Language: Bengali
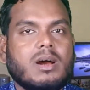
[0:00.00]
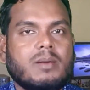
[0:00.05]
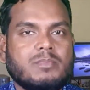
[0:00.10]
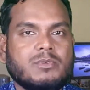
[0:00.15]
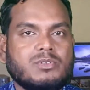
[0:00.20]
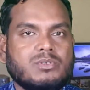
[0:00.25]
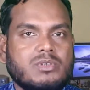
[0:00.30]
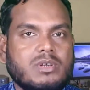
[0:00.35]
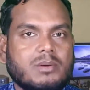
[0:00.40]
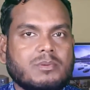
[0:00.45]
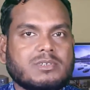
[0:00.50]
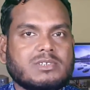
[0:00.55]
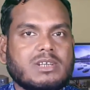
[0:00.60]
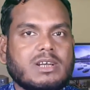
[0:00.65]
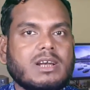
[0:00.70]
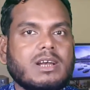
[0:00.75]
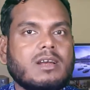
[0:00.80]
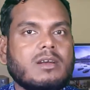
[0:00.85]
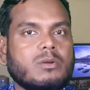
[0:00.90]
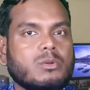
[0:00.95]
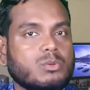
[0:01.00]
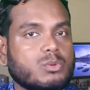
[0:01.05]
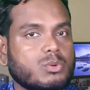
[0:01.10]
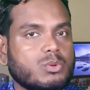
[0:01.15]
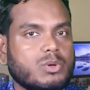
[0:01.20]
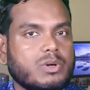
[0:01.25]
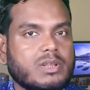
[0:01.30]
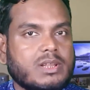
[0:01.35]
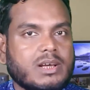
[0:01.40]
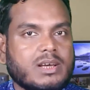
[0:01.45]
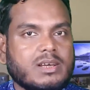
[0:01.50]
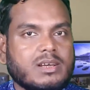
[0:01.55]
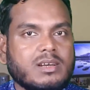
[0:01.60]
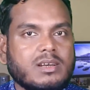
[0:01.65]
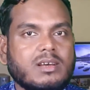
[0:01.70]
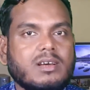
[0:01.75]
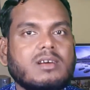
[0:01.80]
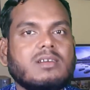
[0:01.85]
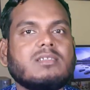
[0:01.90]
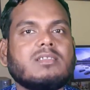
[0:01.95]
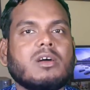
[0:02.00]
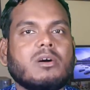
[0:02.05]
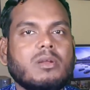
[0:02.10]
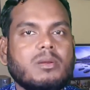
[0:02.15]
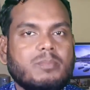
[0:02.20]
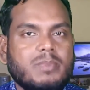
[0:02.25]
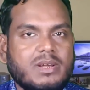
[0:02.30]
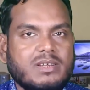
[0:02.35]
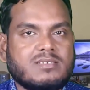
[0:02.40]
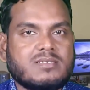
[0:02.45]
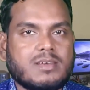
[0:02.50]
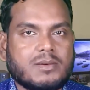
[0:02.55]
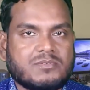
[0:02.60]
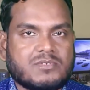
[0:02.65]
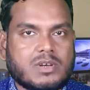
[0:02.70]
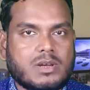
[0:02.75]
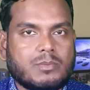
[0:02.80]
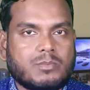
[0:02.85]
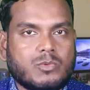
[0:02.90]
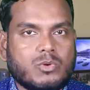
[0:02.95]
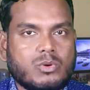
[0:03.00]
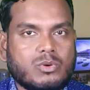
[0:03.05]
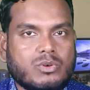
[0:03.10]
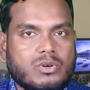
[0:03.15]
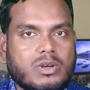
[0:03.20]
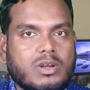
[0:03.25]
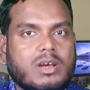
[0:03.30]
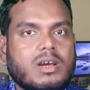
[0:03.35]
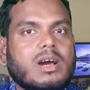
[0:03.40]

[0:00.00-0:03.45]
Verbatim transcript: আপনি যদি আমার চ্যানেলে নতুন হয়ে থাকেন তাহলে প্লিজ সাবস্ক্রাইব করুন